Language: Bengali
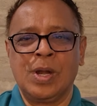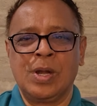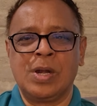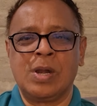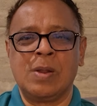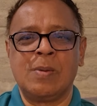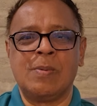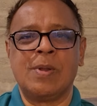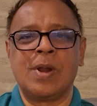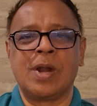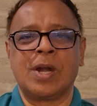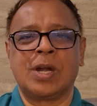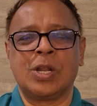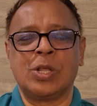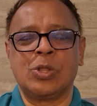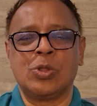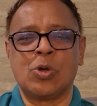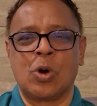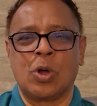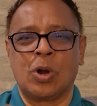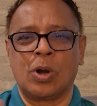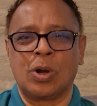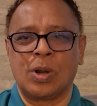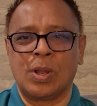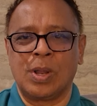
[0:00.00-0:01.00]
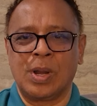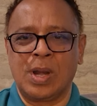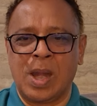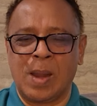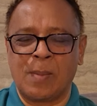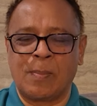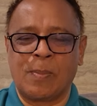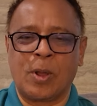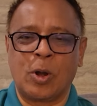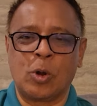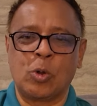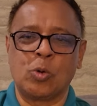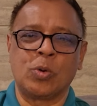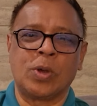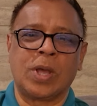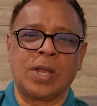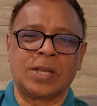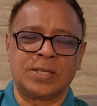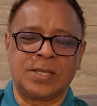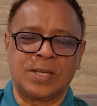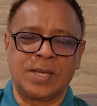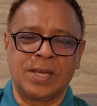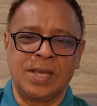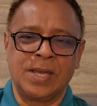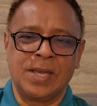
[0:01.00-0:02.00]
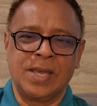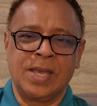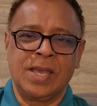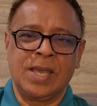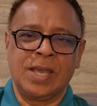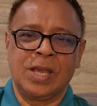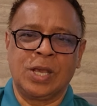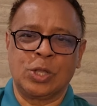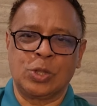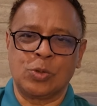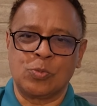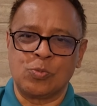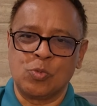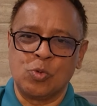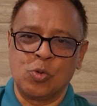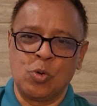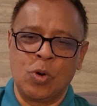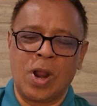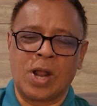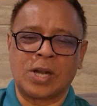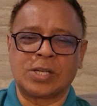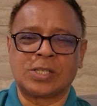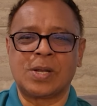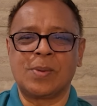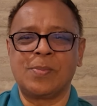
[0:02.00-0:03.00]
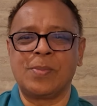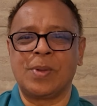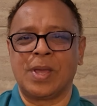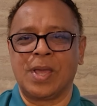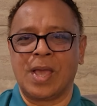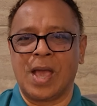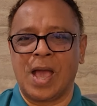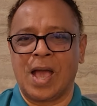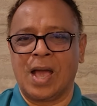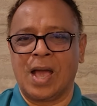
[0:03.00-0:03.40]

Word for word: ডিবির একটি দল নেপালেও গেছে কিন্তু মূল আসামি